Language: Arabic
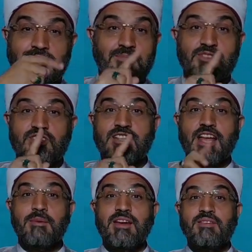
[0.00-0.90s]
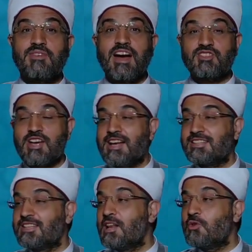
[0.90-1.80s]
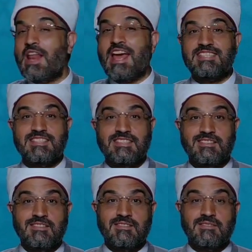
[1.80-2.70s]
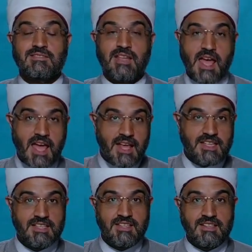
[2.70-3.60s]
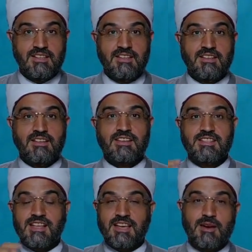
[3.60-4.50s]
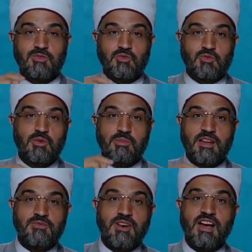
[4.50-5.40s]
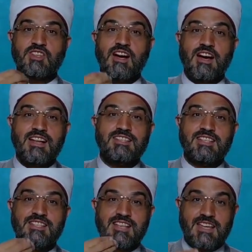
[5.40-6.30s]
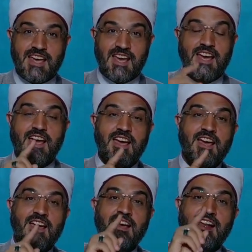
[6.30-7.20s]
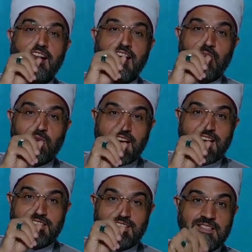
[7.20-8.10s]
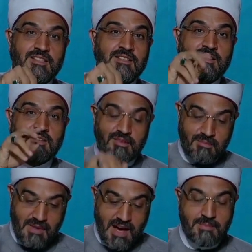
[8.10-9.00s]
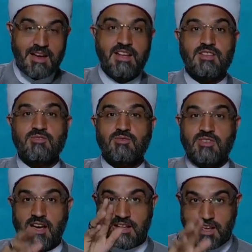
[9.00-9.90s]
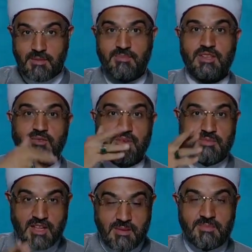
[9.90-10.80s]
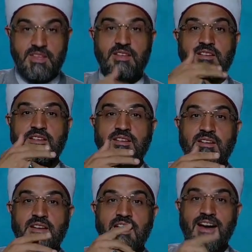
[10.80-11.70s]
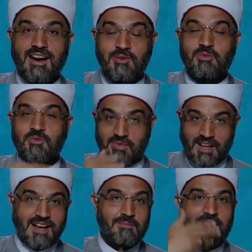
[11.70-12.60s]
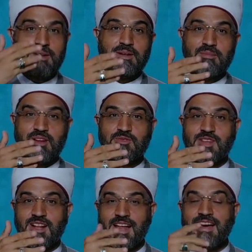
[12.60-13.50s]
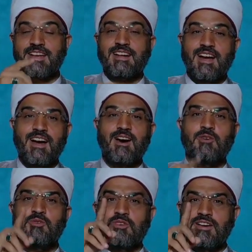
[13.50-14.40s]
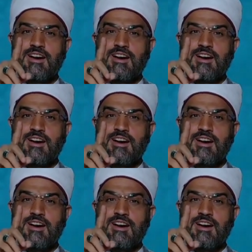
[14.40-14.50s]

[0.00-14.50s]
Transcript: مش ان انا ما ينفعش ادي لولادي تاني الزكاه بتقول ما ينفعش ادي الزكاه لاولادي مهما نزلوا يعني ابني وابن ابني او ولغايه بقى إن نوصل للاخر او